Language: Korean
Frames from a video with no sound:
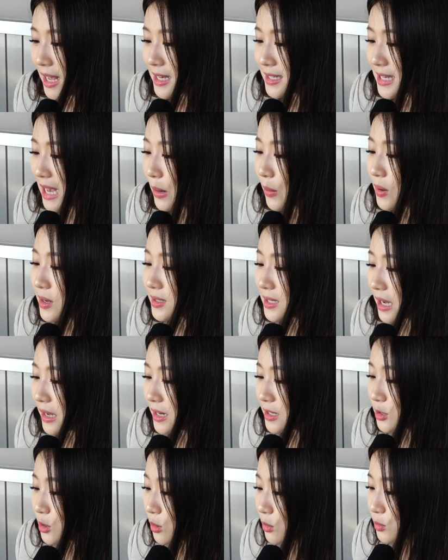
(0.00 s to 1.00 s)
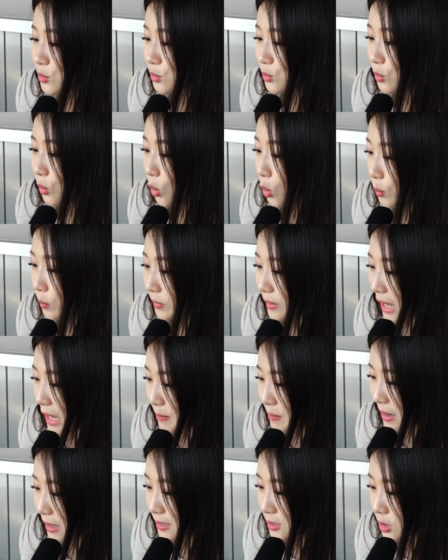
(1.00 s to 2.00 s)
4월 4일 청주 홈
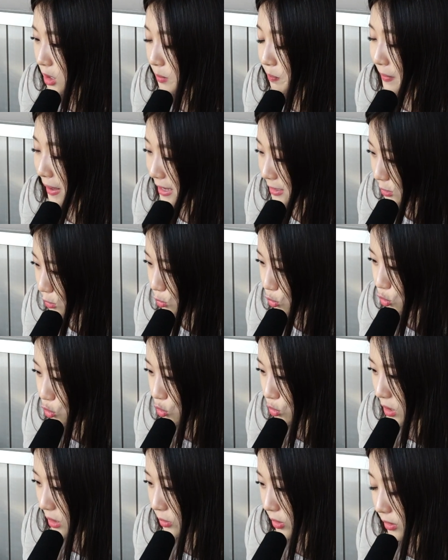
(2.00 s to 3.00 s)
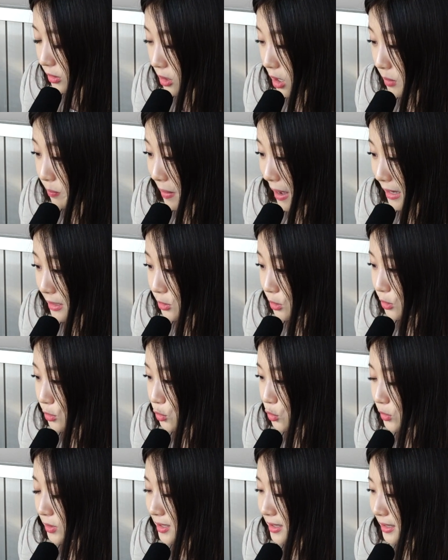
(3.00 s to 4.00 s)
개막전 패전 투수가 됐던
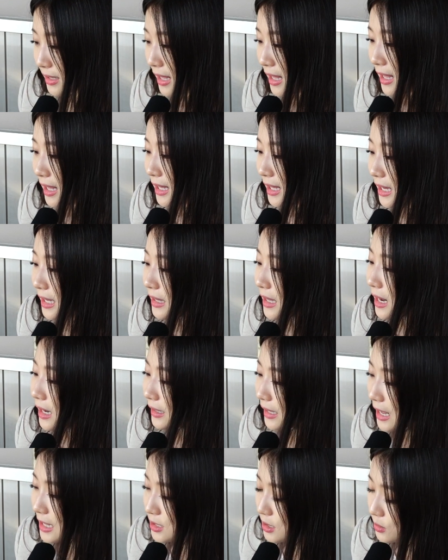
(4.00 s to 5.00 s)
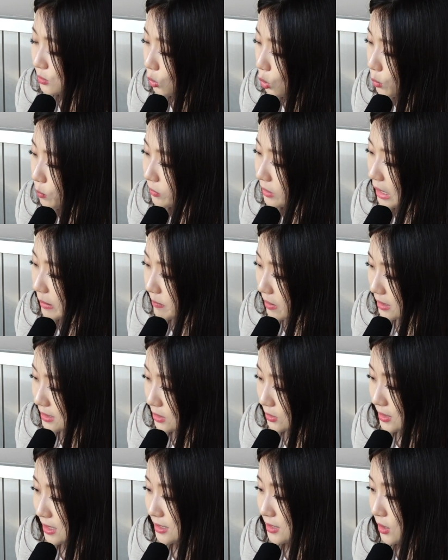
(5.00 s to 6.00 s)
박철수는 이날 대전 홈
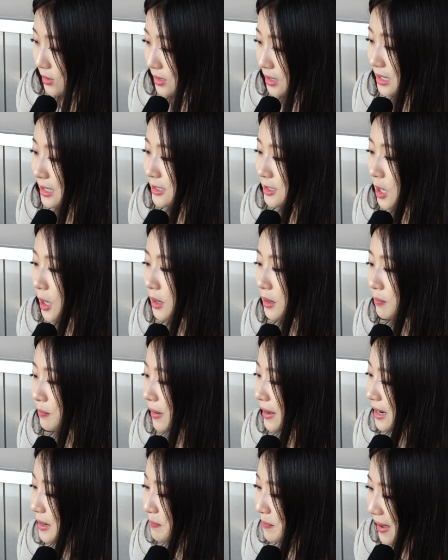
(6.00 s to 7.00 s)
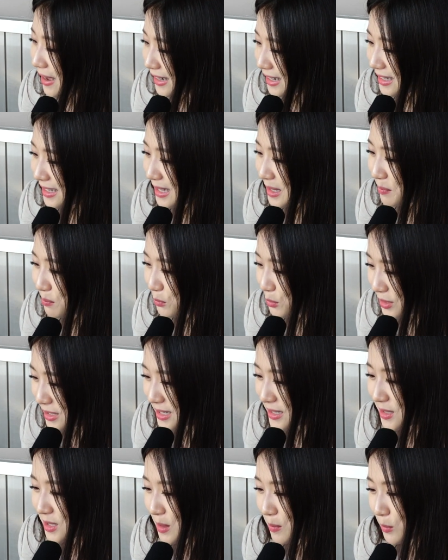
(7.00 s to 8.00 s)
개막전에서는 선발 8이닝
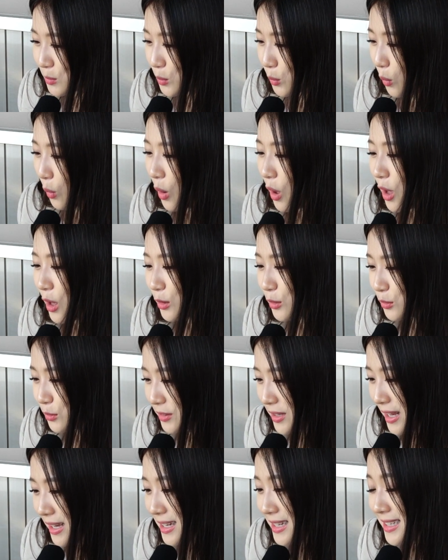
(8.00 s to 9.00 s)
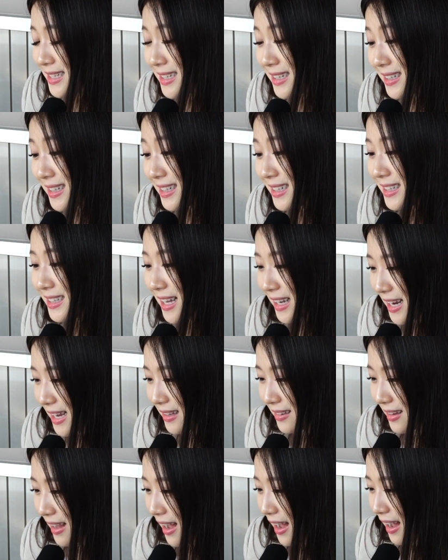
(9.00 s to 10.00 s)
무실점으로 9대1 승리를
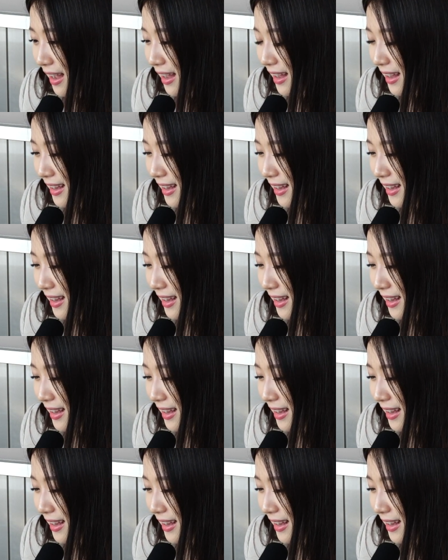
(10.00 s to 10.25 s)
따냈다.